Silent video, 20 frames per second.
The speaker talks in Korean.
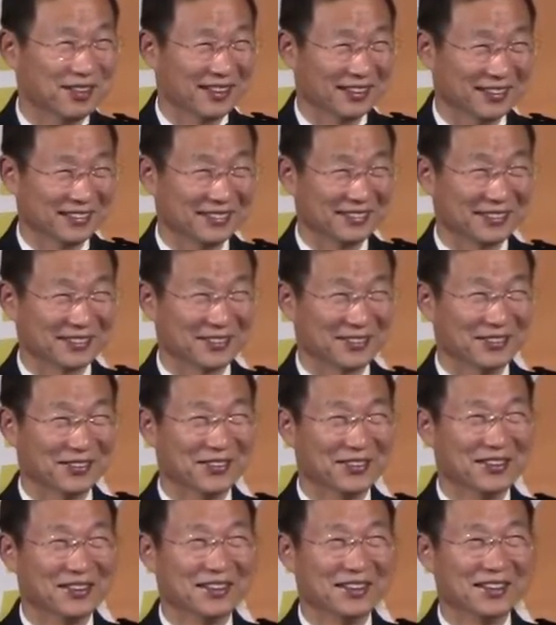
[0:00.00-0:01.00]
말을
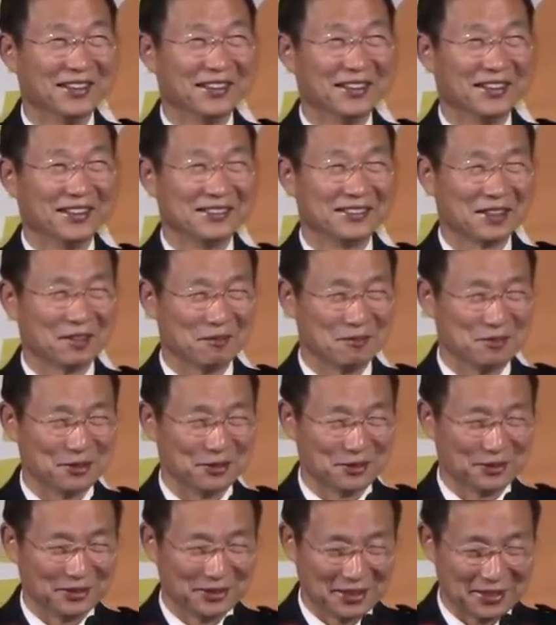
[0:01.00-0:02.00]
듣고 참
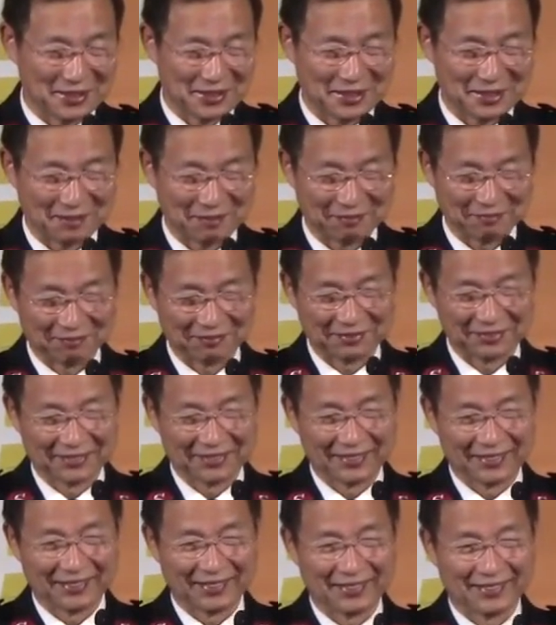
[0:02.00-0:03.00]
저도 내심
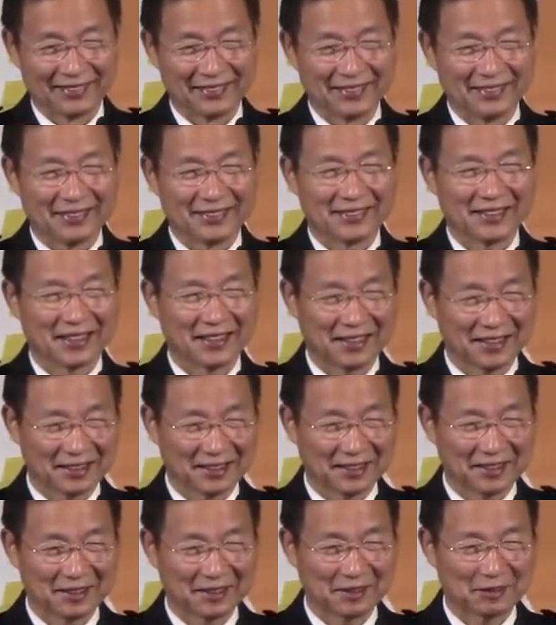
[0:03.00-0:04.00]
참
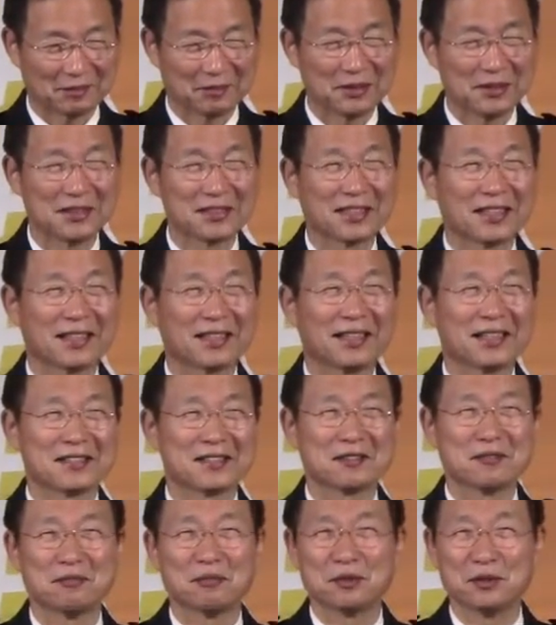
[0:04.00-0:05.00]

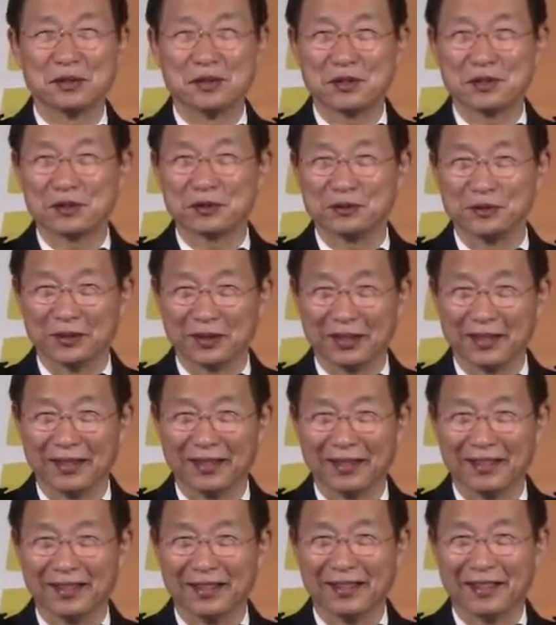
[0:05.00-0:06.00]
어지간하신
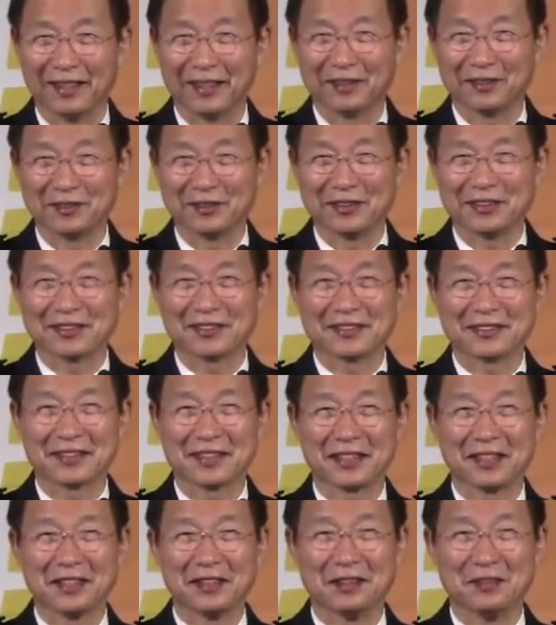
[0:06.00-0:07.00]
분이시구나. 우리
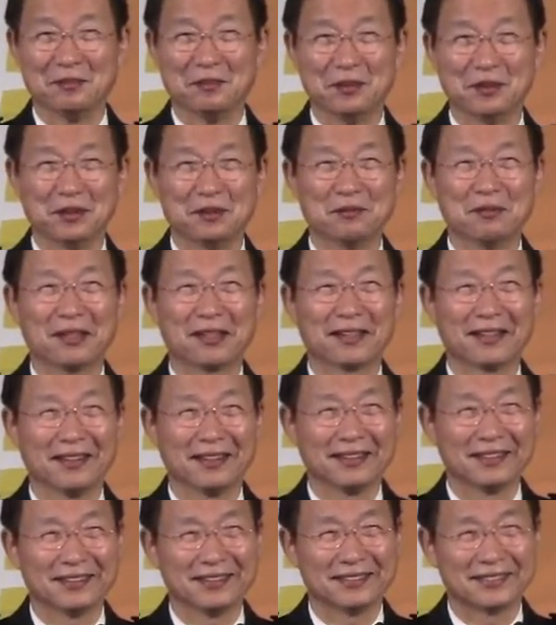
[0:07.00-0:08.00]
정사가님이 얼마나
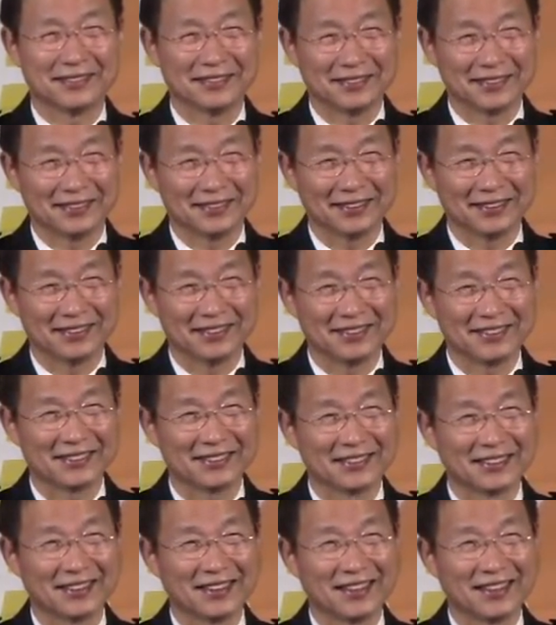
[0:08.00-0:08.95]
애를 쓰셨는지.